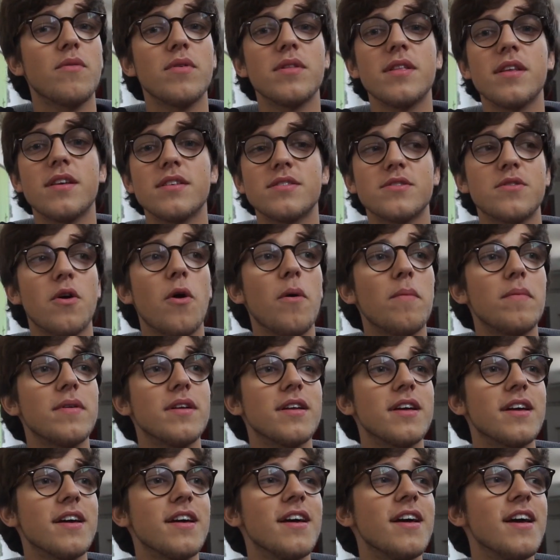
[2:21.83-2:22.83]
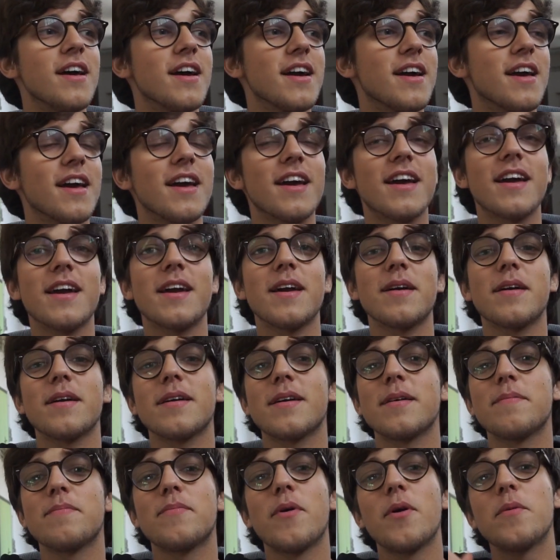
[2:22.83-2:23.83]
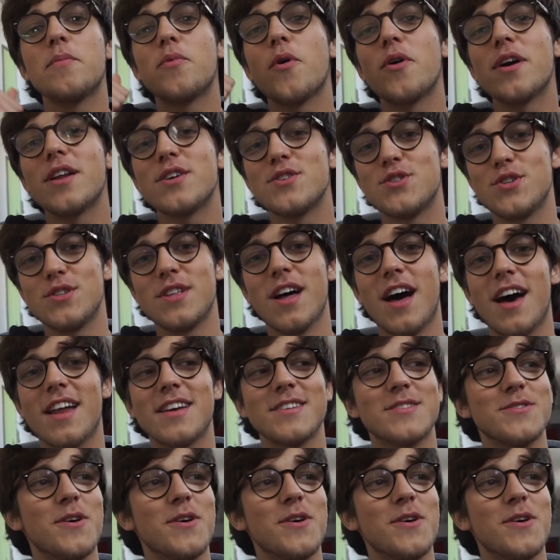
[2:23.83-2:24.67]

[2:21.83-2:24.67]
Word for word: Quindi scopri che, che, che, che, poi puoi recitare,